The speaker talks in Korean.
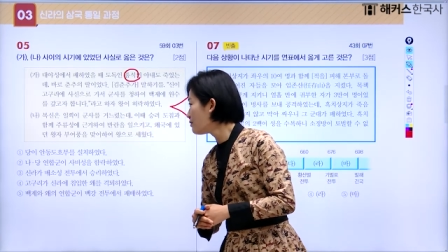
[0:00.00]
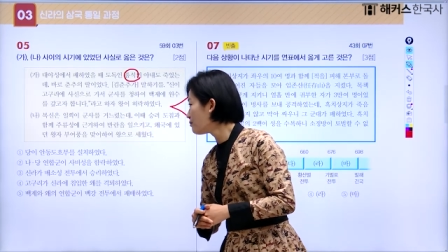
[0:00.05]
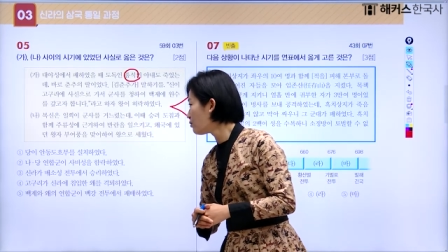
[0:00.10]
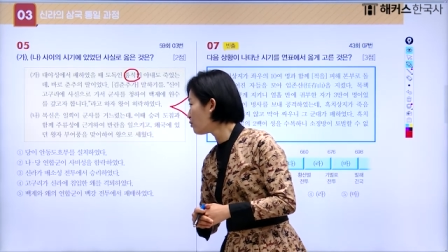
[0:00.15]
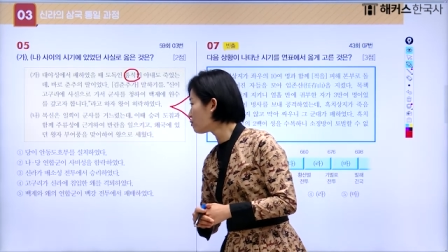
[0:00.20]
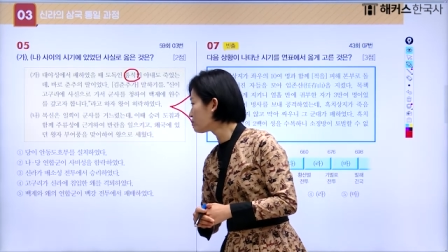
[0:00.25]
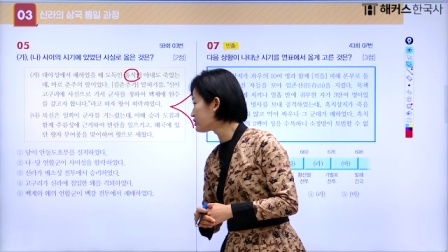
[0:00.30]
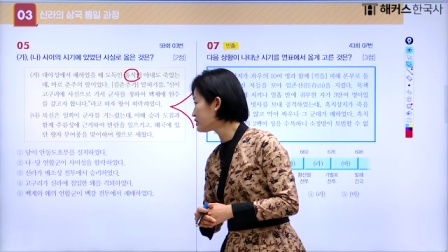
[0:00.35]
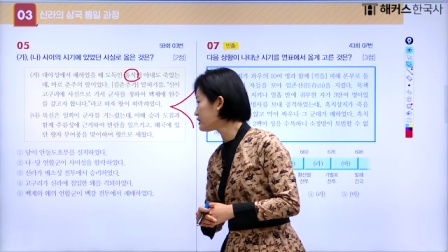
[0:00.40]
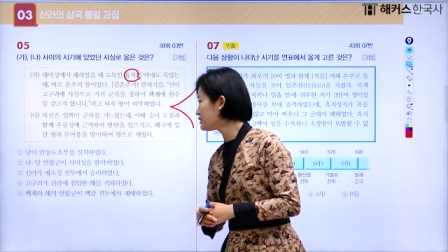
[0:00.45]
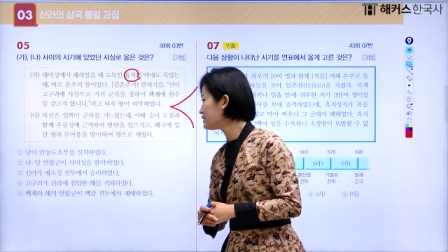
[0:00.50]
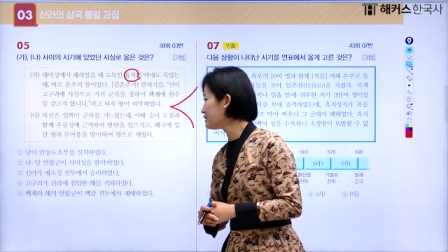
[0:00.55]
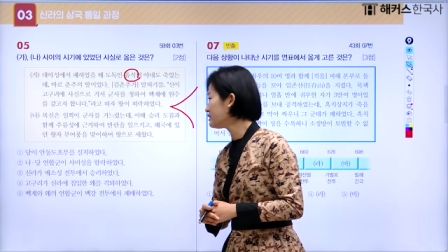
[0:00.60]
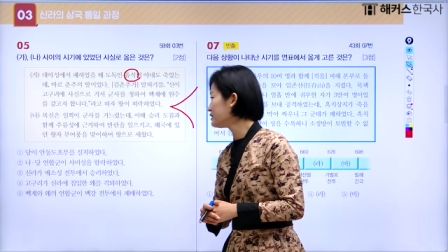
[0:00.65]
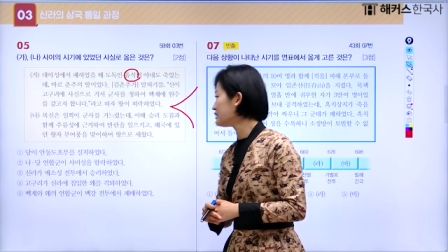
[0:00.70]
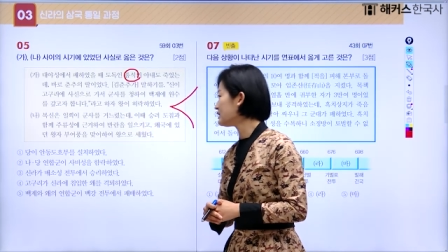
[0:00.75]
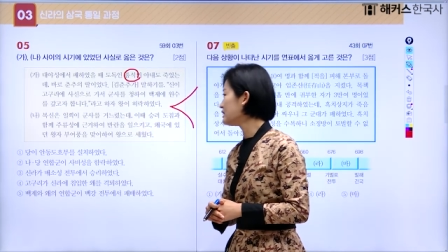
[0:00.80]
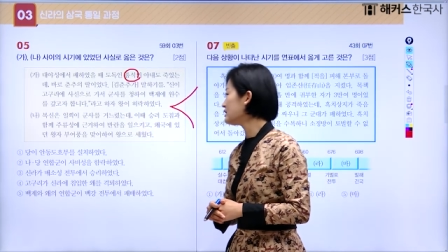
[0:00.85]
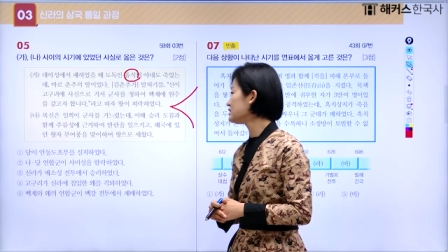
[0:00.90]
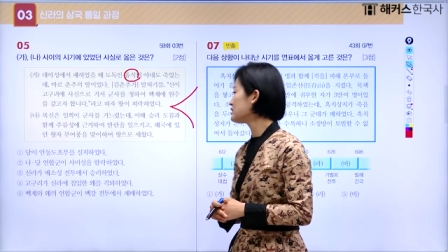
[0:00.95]

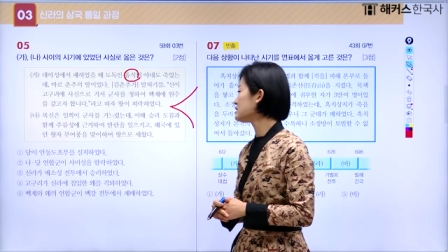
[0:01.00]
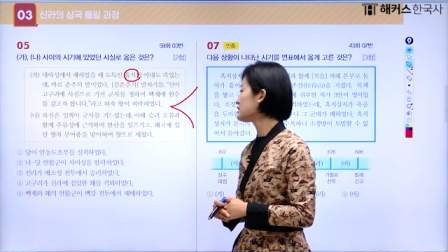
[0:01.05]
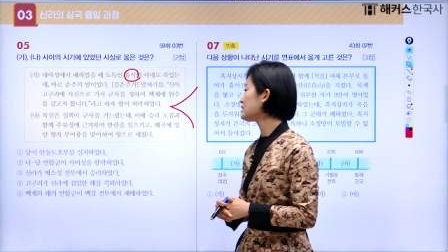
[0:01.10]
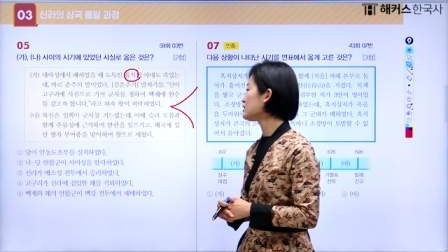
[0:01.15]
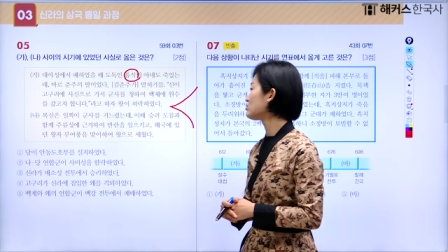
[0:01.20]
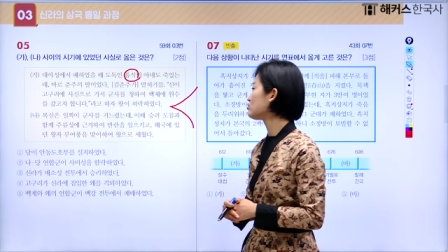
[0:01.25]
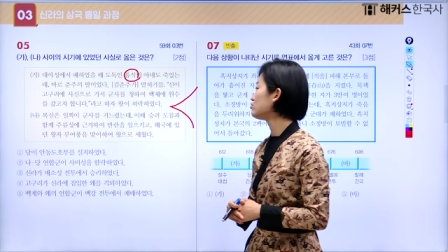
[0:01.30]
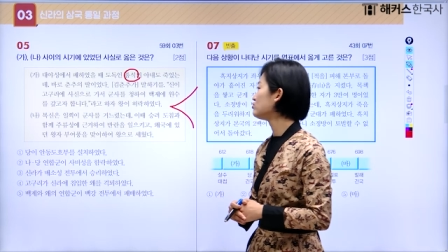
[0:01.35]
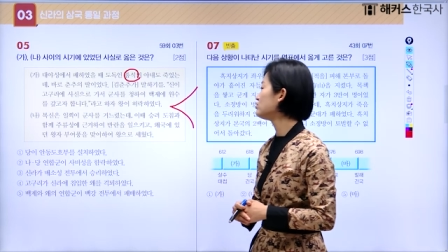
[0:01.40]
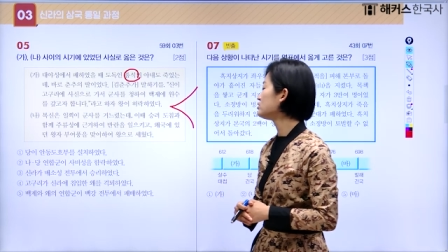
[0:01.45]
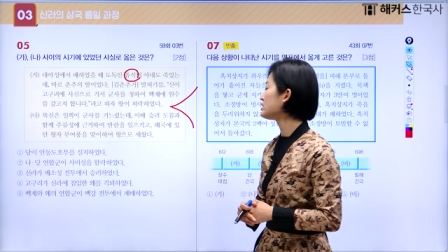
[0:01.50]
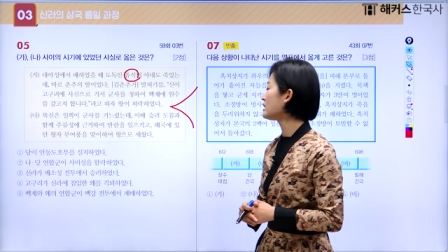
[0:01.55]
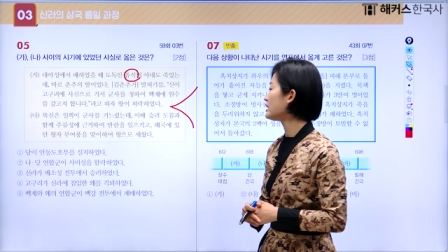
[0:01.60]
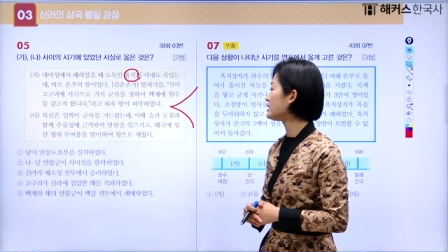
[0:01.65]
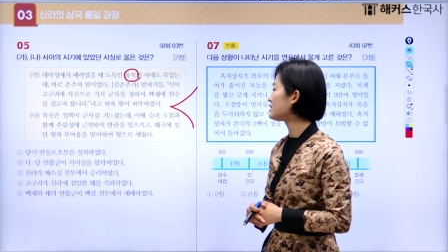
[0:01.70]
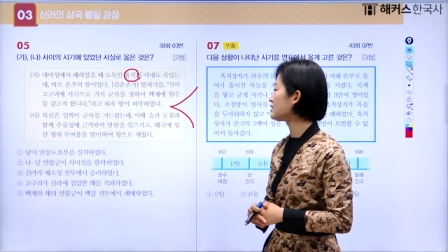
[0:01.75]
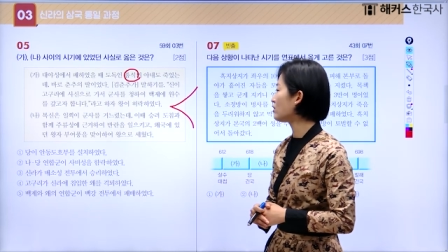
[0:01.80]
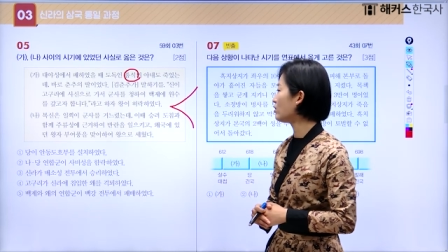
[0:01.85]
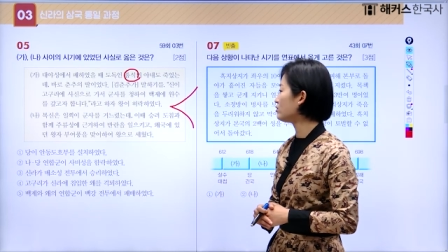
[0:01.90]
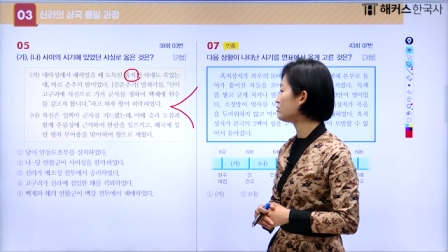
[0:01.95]
복신은 일찍이
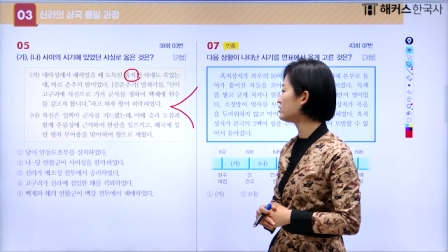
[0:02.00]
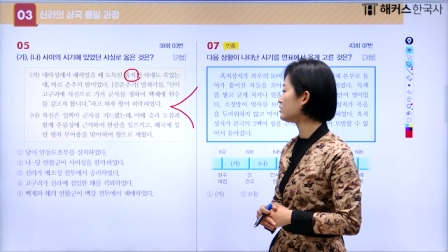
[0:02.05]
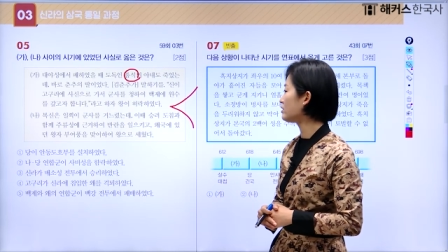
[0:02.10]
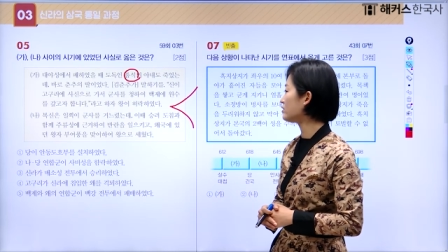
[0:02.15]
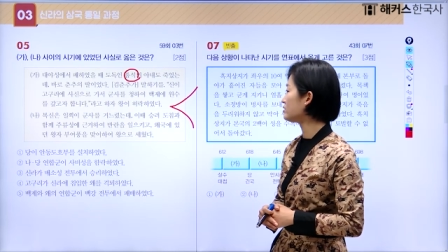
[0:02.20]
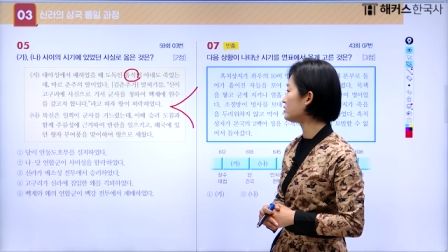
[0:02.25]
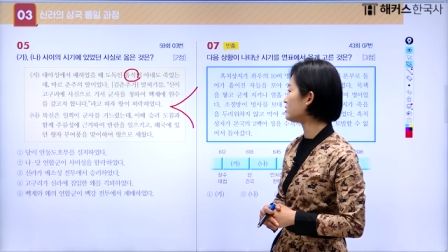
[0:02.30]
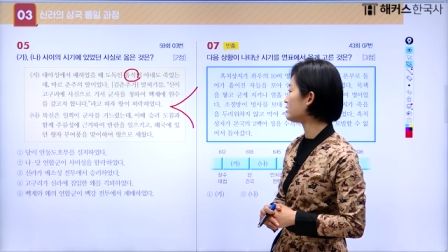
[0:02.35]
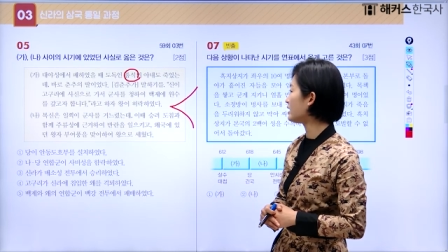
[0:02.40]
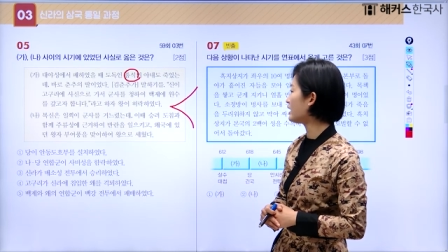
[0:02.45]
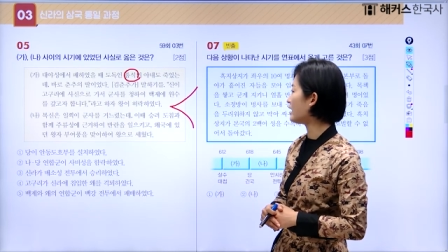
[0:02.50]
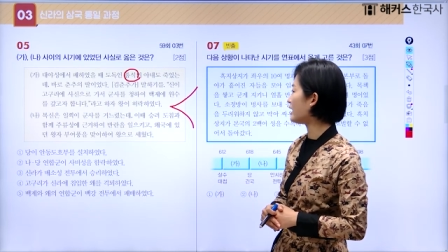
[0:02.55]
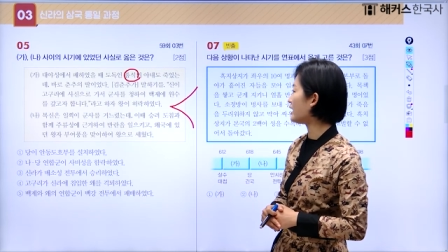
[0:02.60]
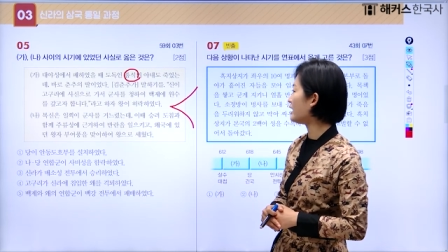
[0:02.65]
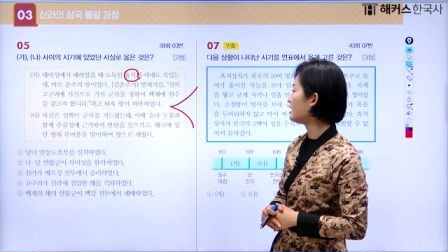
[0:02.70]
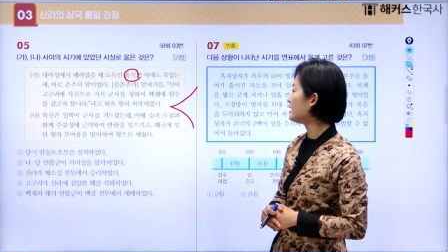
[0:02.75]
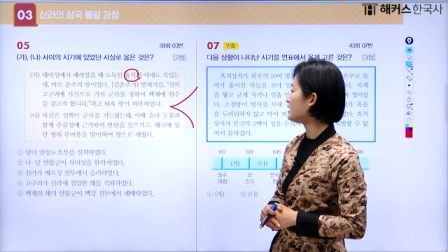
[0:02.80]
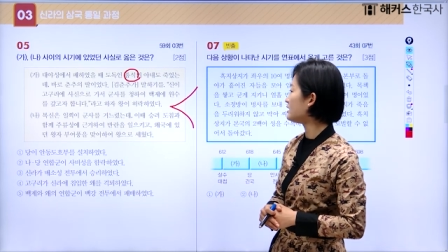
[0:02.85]
군사를 거느렸는데